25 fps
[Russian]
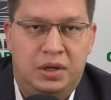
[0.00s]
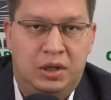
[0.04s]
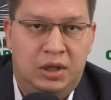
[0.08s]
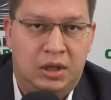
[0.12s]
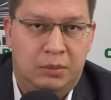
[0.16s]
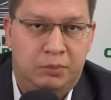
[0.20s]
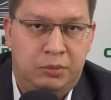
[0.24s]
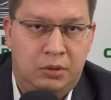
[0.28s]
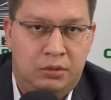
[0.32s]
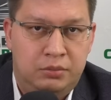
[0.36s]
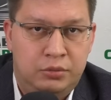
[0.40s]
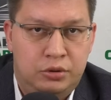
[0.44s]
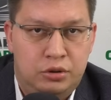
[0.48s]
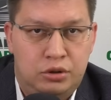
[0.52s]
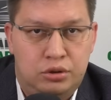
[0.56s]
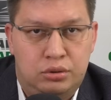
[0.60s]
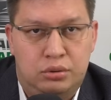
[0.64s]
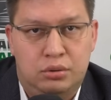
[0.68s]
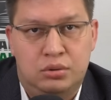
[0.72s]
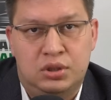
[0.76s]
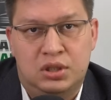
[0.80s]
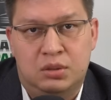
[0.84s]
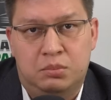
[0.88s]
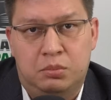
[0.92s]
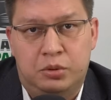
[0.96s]
Я напомню,
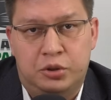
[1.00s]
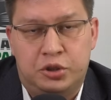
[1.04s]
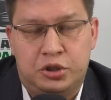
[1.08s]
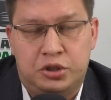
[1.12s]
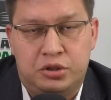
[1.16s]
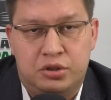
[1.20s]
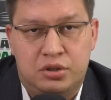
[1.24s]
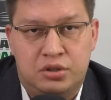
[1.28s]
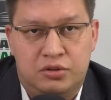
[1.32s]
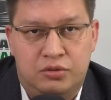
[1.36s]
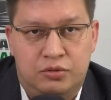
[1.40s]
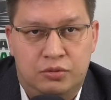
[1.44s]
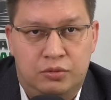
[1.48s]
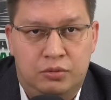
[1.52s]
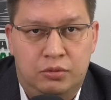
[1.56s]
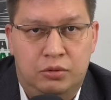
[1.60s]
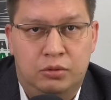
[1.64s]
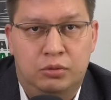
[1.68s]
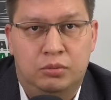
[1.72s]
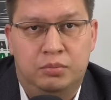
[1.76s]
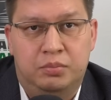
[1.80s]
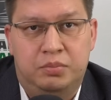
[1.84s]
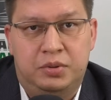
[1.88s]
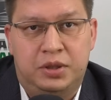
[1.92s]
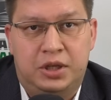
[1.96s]
что за
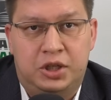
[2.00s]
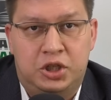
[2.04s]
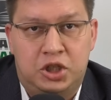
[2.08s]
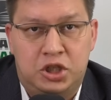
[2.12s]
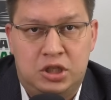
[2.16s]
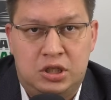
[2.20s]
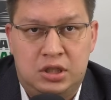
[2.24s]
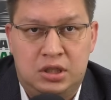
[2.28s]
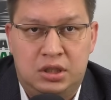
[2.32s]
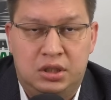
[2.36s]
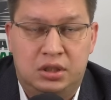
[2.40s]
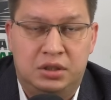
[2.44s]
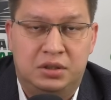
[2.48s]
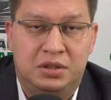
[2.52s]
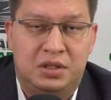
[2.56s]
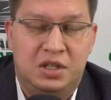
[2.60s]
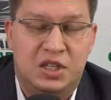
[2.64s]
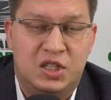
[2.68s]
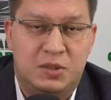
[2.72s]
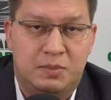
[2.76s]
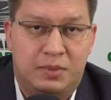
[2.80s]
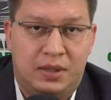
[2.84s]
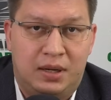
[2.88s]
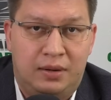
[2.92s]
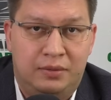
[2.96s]
большинство перечисленных
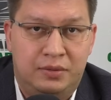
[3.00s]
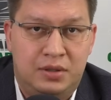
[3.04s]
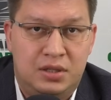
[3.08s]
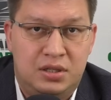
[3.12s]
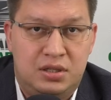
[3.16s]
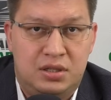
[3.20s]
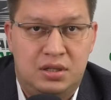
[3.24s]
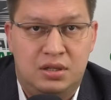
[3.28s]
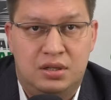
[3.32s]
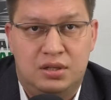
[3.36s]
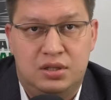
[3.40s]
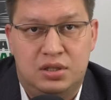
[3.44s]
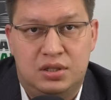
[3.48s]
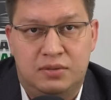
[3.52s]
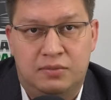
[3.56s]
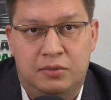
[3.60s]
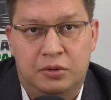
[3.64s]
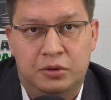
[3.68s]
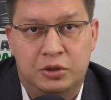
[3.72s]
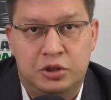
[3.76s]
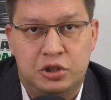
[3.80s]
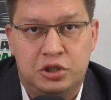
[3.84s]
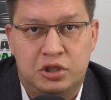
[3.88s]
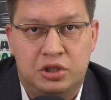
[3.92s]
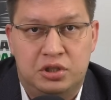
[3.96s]
неисправностей на
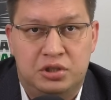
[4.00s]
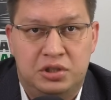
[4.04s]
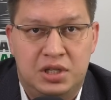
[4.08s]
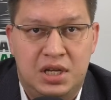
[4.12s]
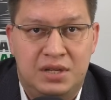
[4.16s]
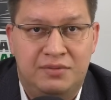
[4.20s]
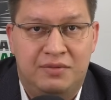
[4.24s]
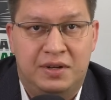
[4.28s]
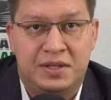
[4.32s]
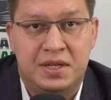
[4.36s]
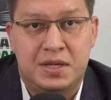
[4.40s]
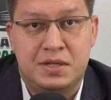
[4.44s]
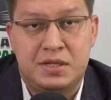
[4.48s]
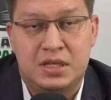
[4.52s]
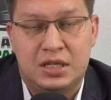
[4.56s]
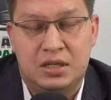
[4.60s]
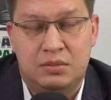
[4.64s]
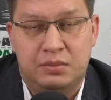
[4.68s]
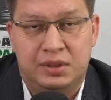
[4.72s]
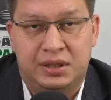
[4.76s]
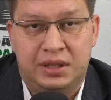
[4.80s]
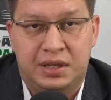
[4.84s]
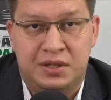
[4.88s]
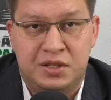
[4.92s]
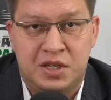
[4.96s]
сегодняшний день
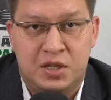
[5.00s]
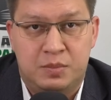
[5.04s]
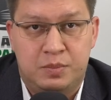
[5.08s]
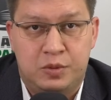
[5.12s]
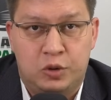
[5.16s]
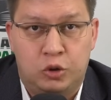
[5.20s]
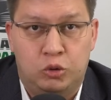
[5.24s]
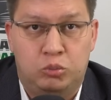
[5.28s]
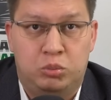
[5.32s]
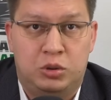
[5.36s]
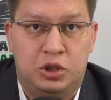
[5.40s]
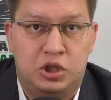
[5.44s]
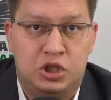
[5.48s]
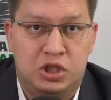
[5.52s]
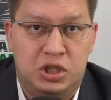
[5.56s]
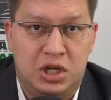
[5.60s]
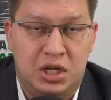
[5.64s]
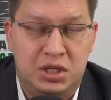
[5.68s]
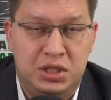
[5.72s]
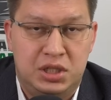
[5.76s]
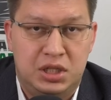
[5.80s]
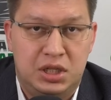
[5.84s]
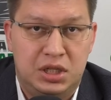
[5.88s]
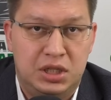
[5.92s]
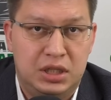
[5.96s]
водителям грозит
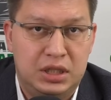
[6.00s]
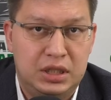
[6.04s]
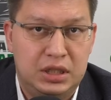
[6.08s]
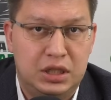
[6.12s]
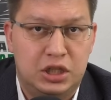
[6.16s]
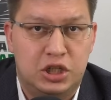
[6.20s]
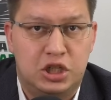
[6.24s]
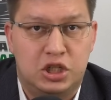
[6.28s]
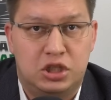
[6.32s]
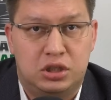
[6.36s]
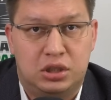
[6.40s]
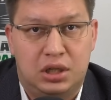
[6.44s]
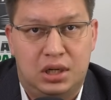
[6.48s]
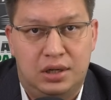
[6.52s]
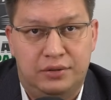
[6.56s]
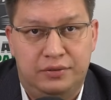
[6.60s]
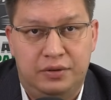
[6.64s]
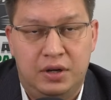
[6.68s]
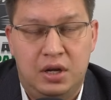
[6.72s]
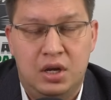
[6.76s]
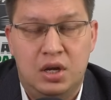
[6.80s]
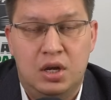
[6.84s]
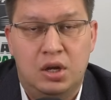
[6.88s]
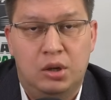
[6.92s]
предупреждение или штраф